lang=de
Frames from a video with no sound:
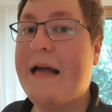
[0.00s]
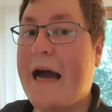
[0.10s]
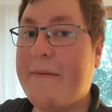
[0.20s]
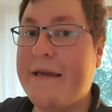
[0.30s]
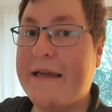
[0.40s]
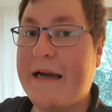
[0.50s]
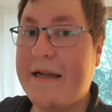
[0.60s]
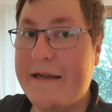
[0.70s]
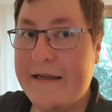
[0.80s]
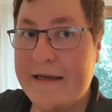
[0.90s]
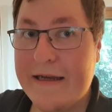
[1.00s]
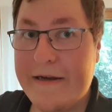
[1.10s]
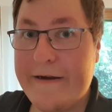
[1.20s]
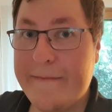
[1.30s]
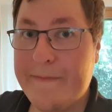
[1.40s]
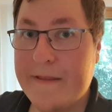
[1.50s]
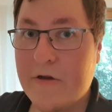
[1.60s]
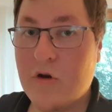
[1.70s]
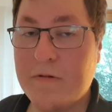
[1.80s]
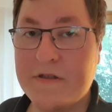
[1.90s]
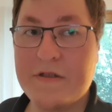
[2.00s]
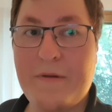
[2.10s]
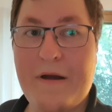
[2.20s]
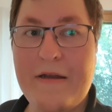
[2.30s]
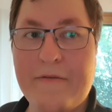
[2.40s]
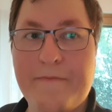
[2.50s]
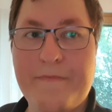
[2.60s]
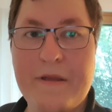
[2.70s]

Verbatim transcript: Aber egal, ähm, gucken wir uns das mal an.